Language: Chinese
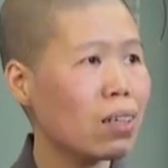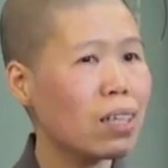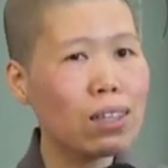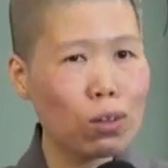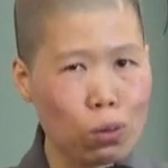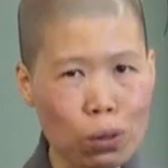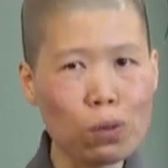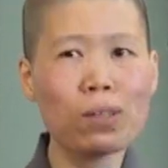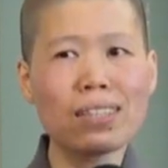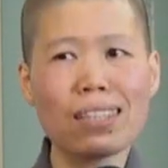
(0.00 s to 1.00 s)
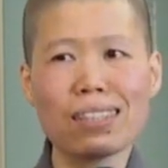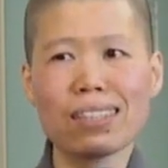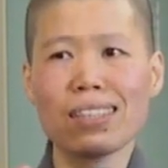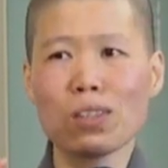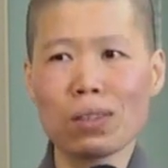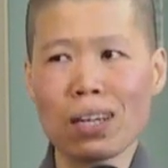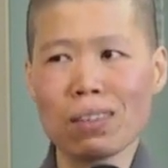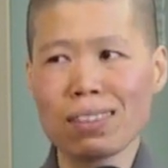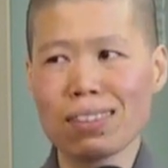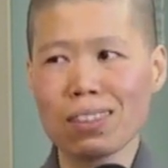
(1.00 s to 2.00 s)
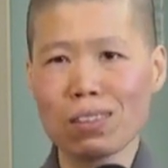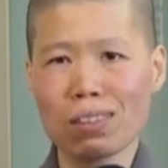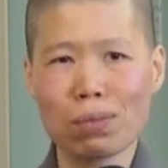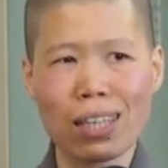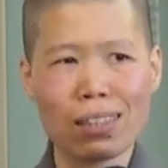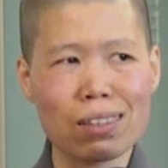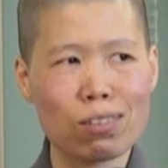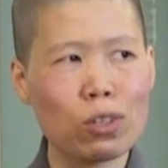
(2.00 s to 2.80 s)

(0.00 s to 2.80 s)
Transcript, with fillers: 一轮回在这个六道的时候怎么样？